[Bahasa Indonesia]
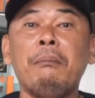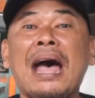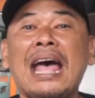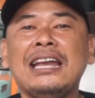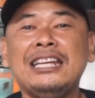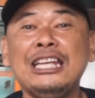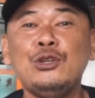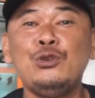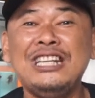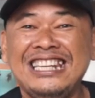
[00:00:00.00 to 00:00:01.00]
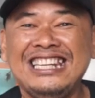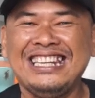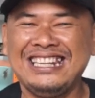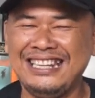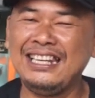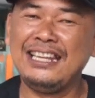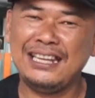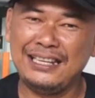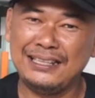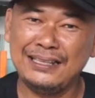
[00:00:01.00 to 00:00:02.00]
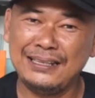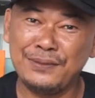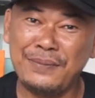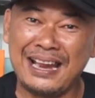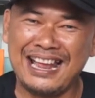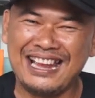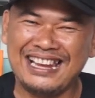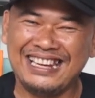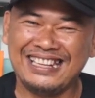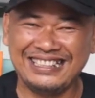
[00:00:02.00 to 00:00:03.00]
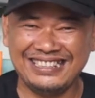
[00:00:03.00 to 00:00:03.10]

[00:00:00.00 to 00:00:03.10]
Pak D Yuli Semarang.